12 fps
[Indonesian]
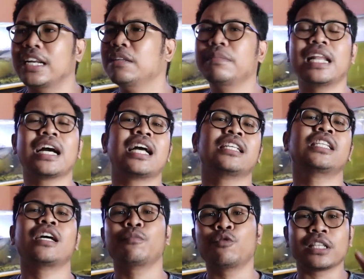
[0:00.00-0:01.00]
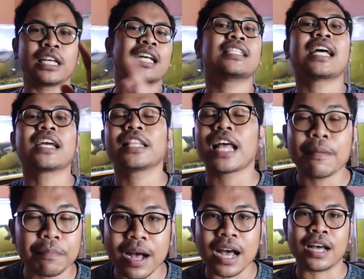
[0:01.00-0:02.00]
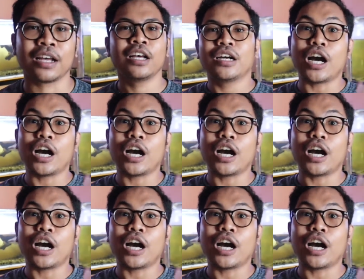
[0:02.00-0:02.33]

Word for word: Kalian bilang aja buat ikan sakit apa.